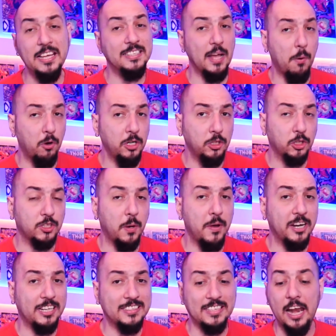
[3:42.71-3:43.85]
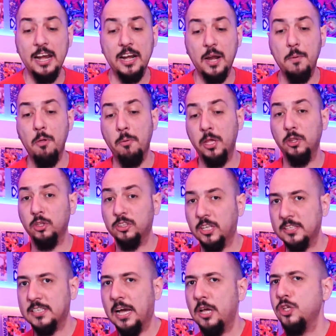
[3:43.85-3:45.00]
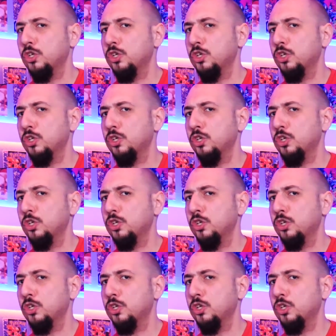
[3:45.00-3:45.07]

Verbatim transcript: está bonito saber que están reviviendo esta saga,